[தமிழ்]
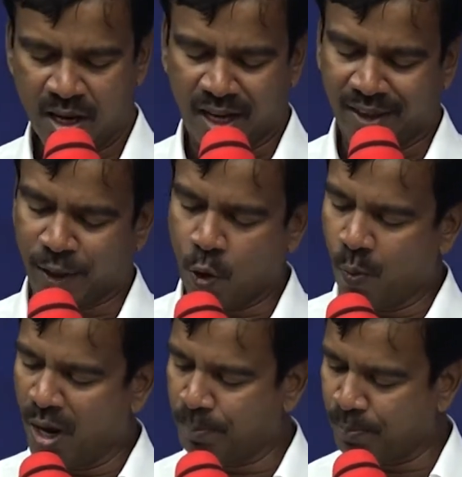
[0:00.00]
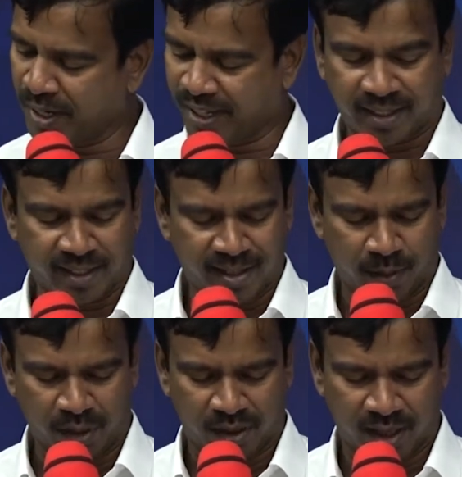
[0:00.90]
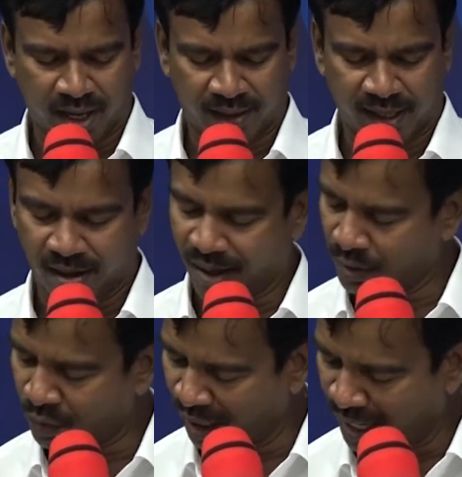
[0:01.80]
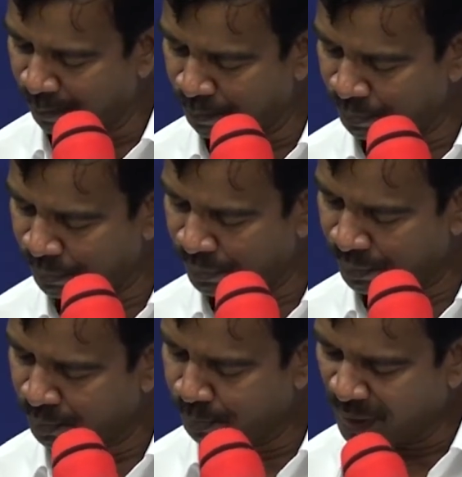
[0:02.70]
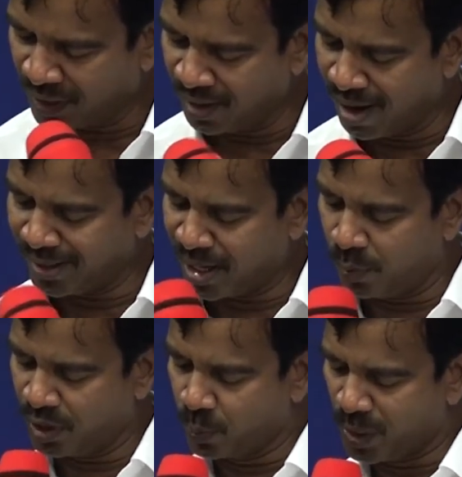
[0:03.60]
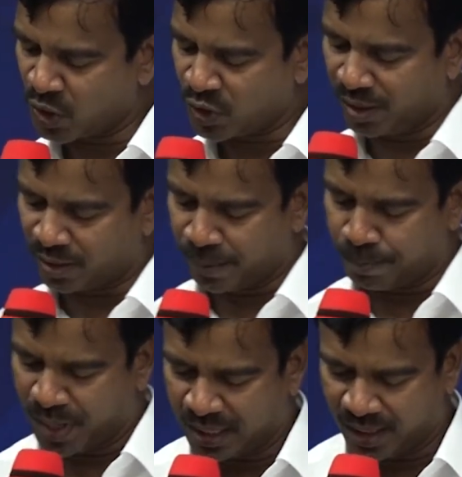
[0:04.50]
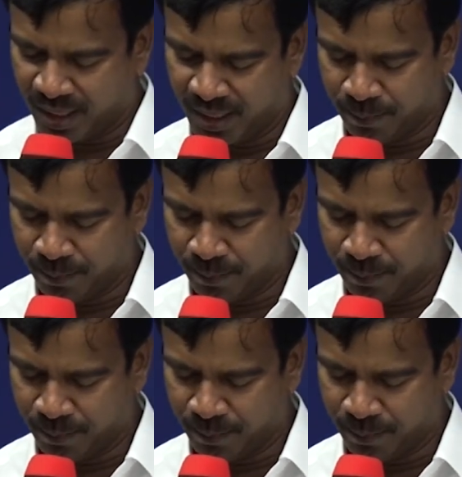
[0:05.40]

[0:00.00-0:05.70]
அந்த யோவான் பனி இரண்டாவது அதிகாரத்தில் பதினான்காவது வசனத்தை பாருங்கள்